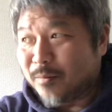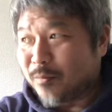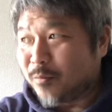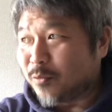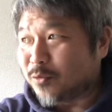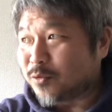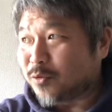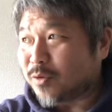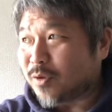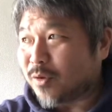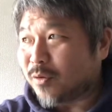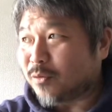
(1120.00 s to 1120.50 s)
も
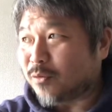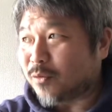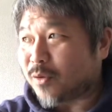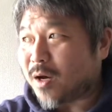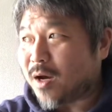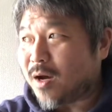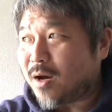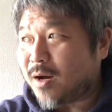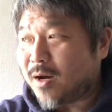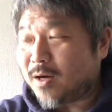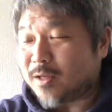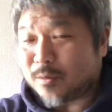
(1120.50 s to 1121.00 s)
うそんなこと
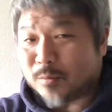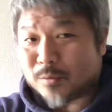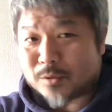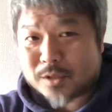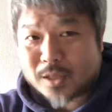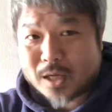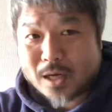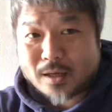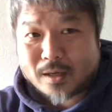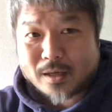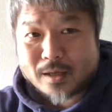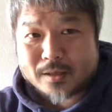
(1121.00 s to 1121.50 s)
考えても
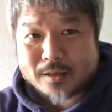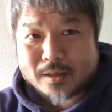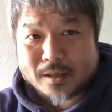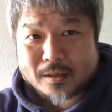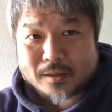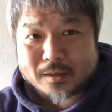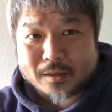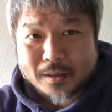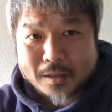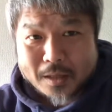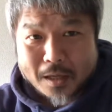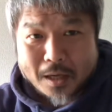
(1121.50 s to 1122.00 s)
しゃあないんやっ
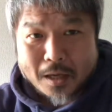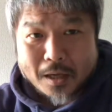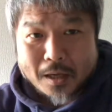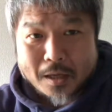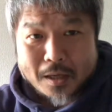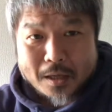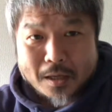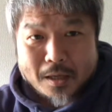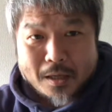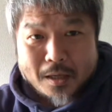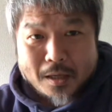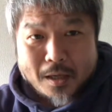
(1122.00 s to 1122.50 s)
たら
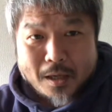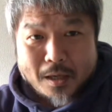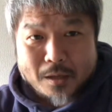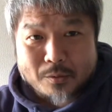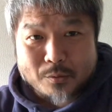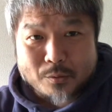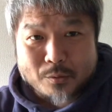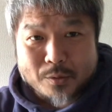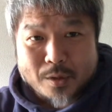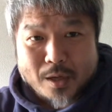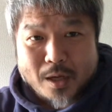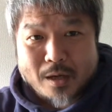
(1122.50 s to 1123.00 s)
あ
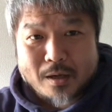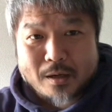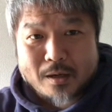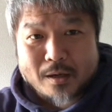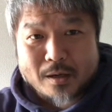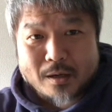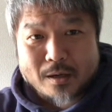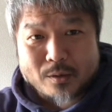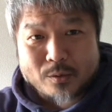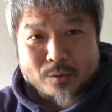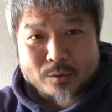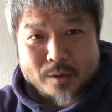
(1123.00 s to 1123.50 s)
のやらな
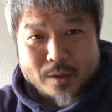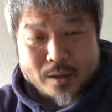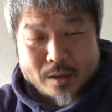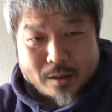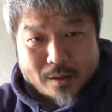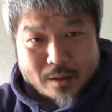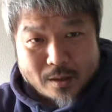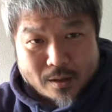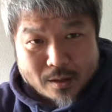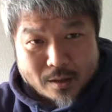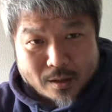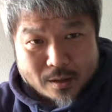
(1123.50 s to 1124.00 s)
あかんことやら
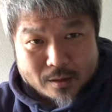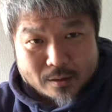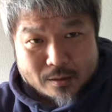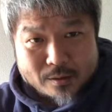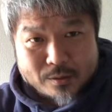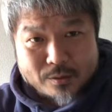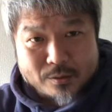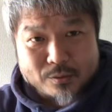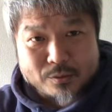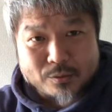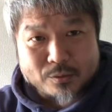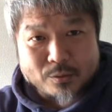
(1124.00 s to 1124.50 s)
なあかんっ
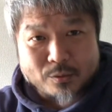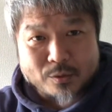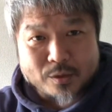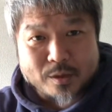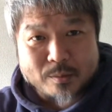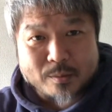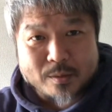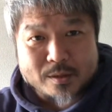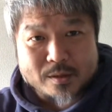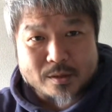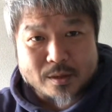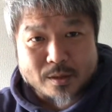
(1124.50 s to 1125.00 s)
ていうのを言い
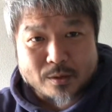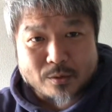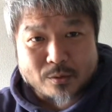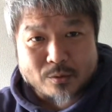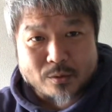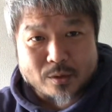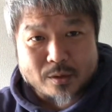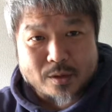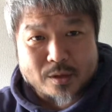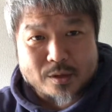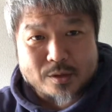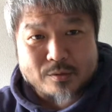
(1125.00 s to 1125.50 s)
ましたけど
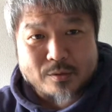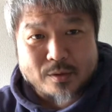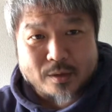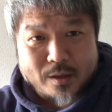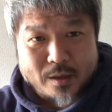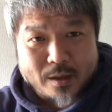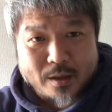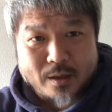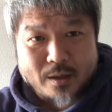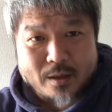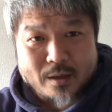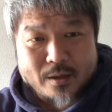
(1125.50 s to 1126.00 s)
私は
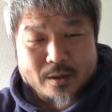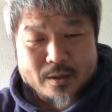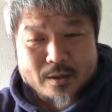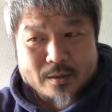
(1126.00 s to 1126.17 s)
ね